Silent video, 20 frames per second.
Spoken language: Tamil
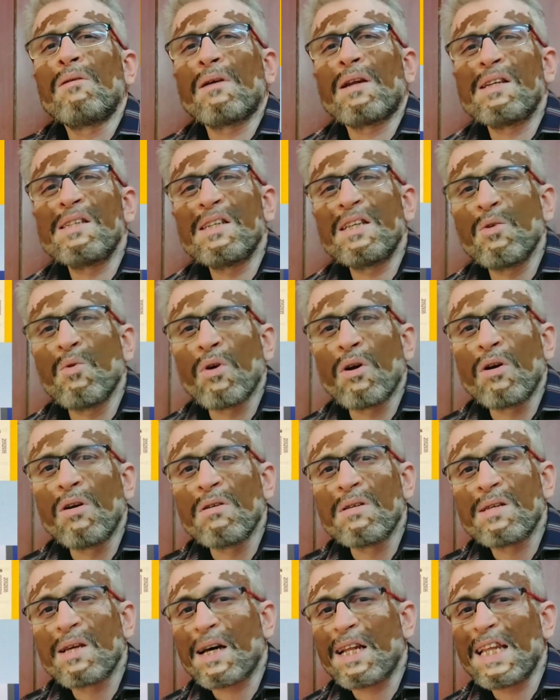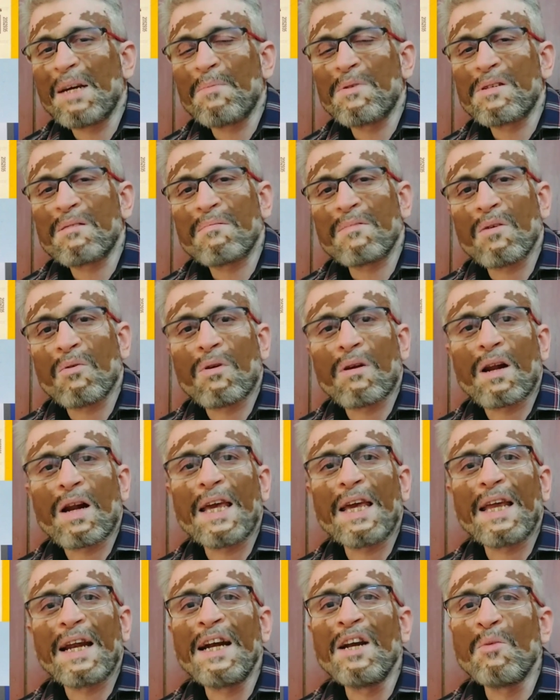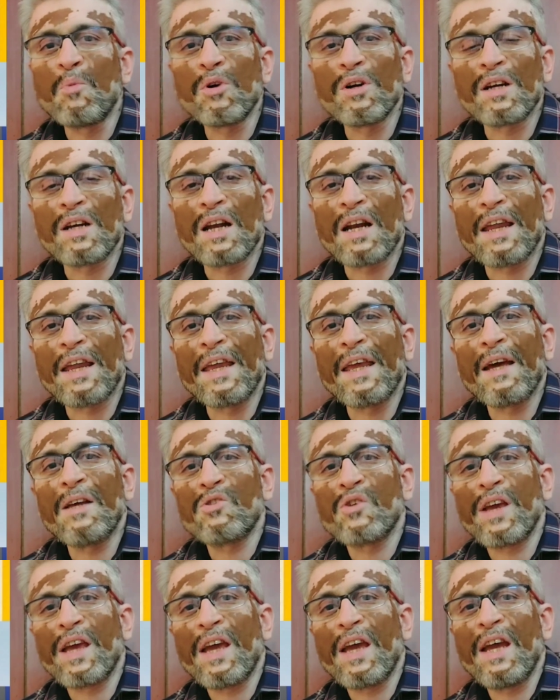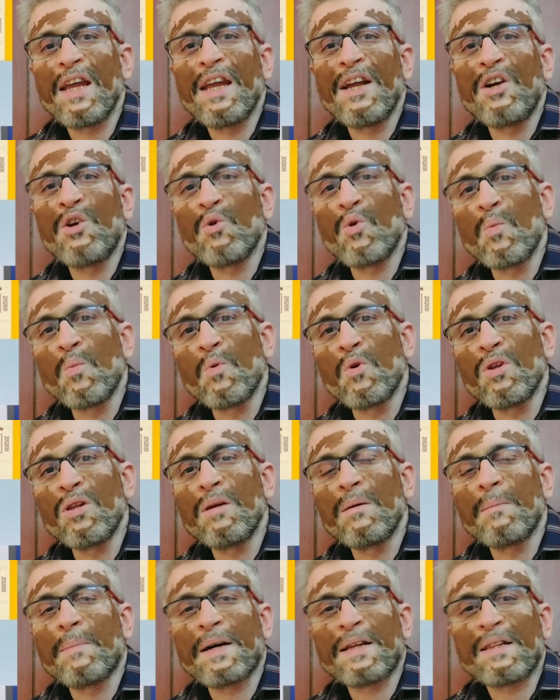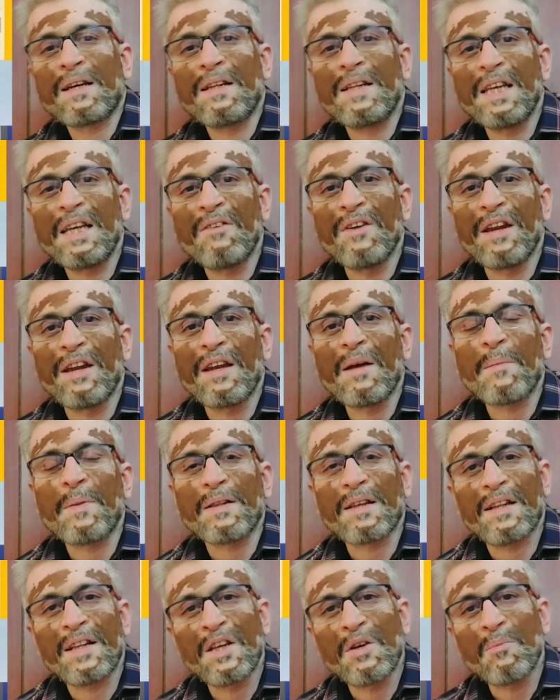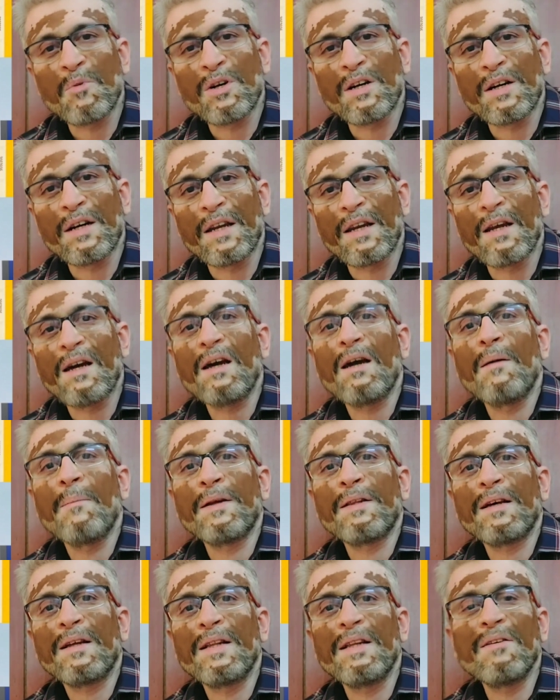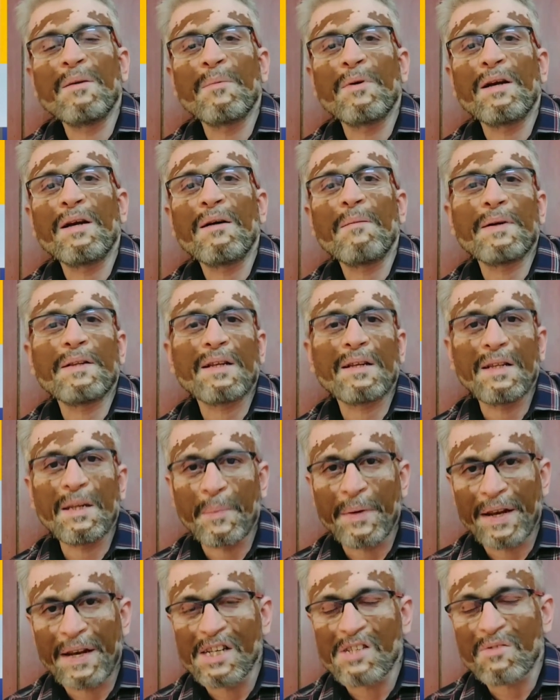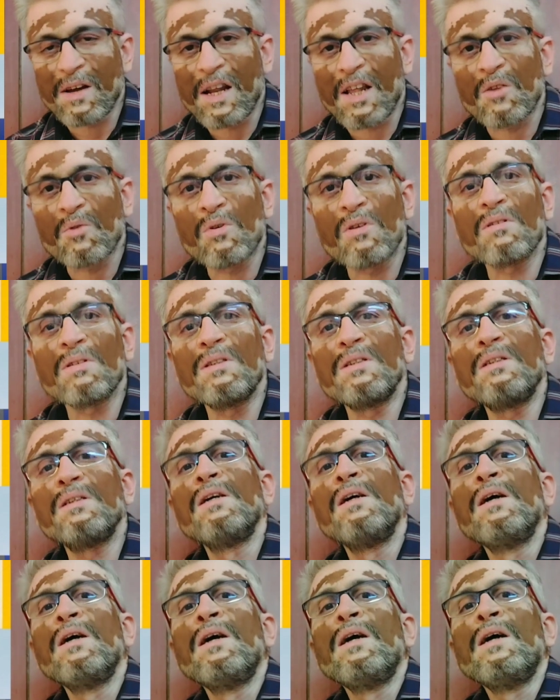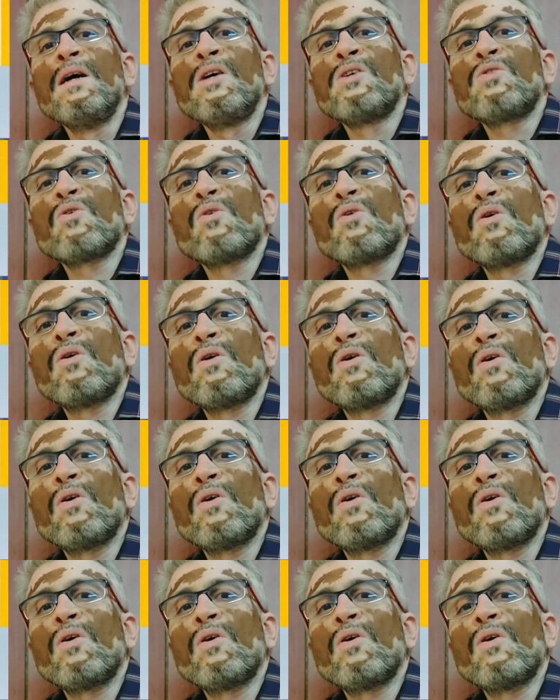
குறைஞ்சது ஒரு டோஸ் அதிகபட்சம் நான் ஒரு நாளைக்கு ரெண்டு போட்டுக்கலாம் நீங்கள் ஸோ ஏழு எட்டு ஒம்பது தேதி வரைக்கும்னா பத்தாந்தேதி போட்டுக்கிட்டிங்கன்னா பத்தாந்தேதி பத்தாம் பத்தாந்தேதி பீரியட்ஸ் வராது உங்களுக்கு வந்துட்டு ஸோ